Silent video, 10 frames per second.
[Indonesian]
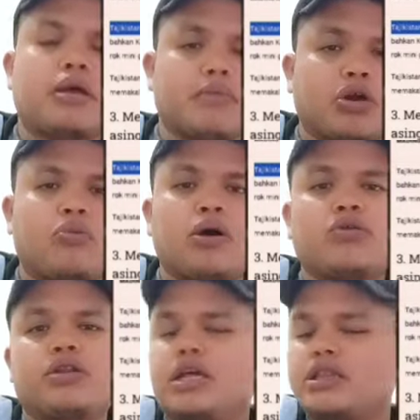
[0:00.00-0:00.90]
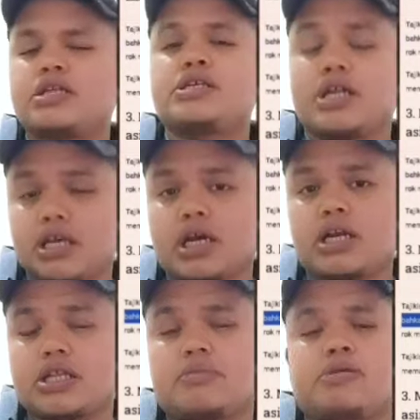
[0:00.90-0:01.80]
Oke. Okay. Pada
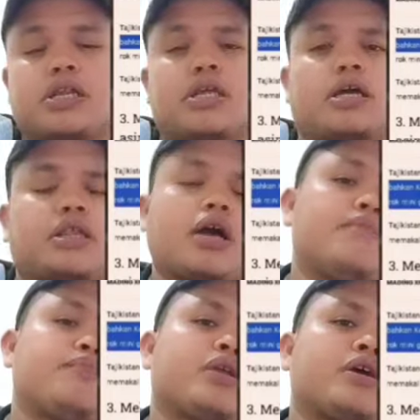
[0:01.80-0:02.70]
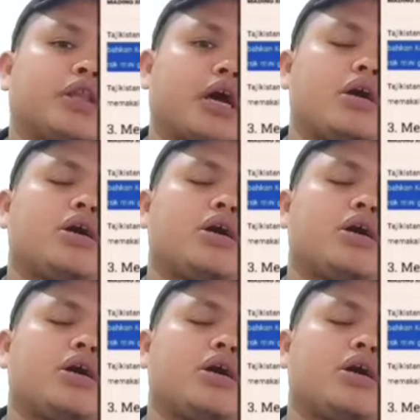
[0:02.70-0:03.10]
tahun 2017 lalu bakal